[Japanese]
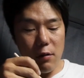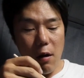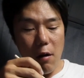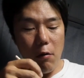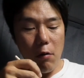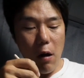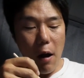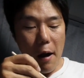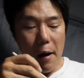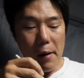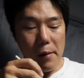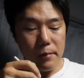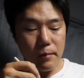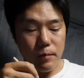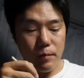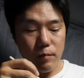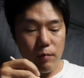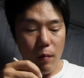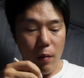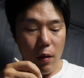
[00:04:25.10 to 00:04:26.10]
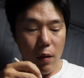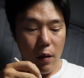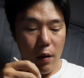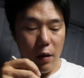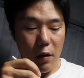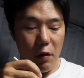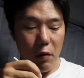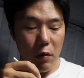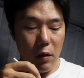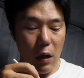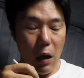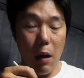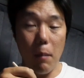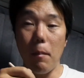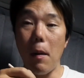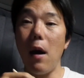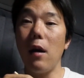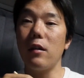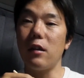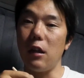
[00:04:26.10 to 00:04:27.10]
はほらいろんな
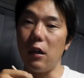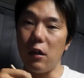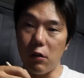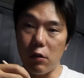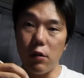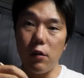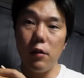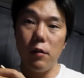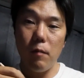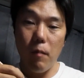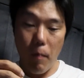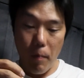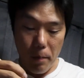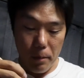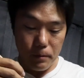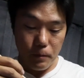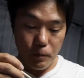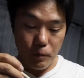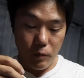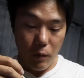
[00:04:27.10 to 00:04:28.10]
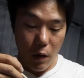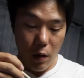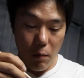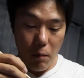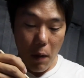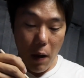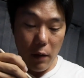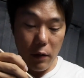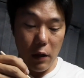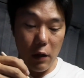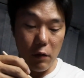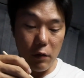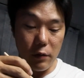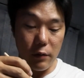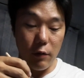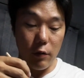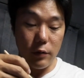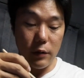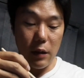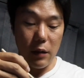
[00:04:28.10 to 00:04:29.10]
パーキングパーキング
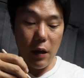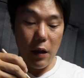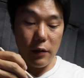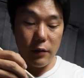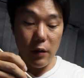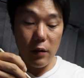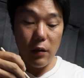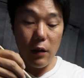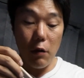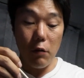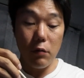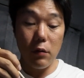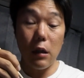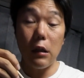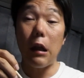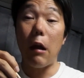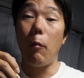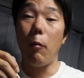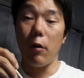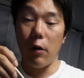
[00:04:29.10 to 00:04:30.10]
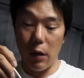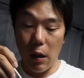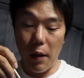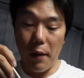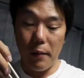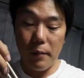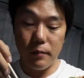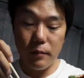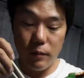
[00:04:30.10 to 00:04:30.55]
にお酒絶対売ってたもんね